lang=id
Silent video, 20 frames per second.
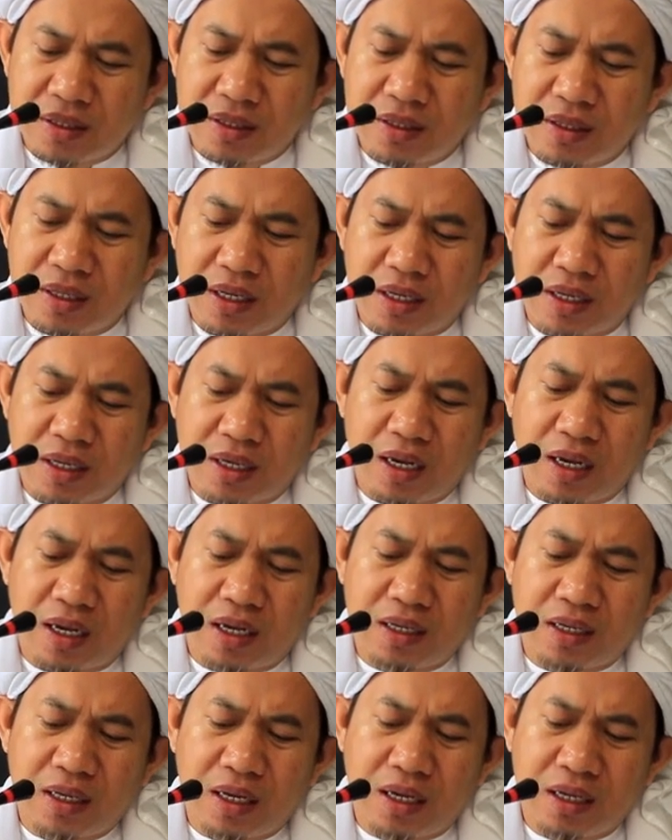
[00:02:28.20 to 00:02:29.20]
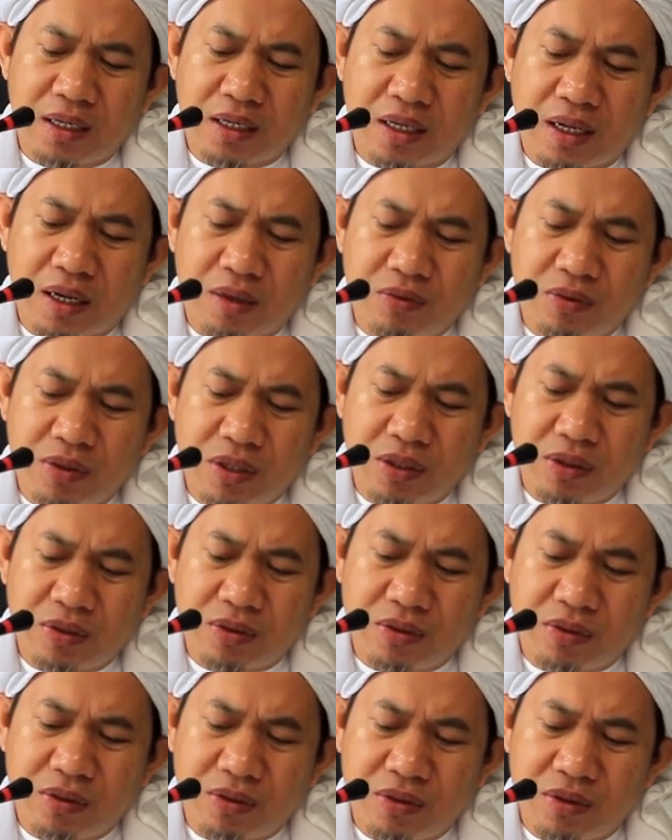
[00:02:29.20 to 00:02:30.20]
dan keadaan kamu
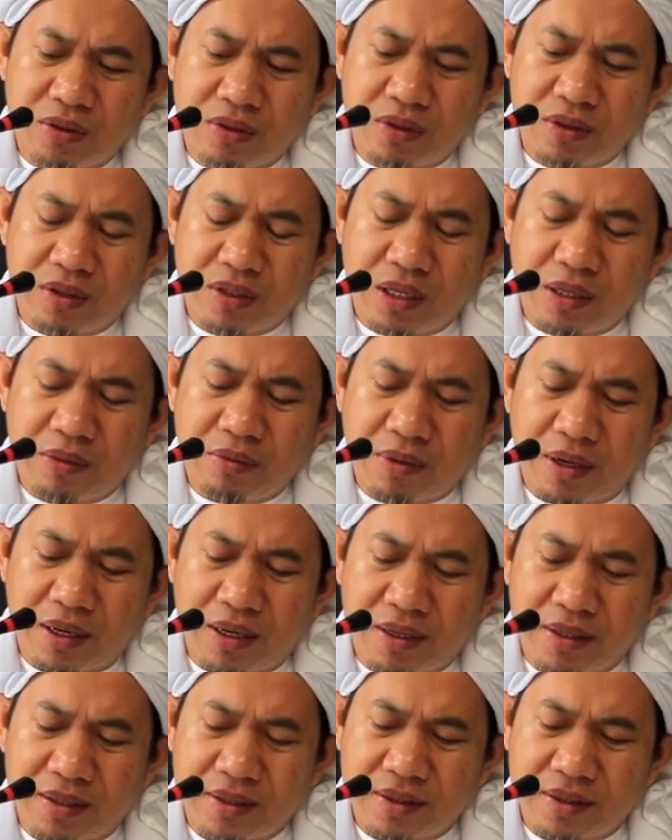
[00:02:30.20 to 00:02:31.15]
itu lemah.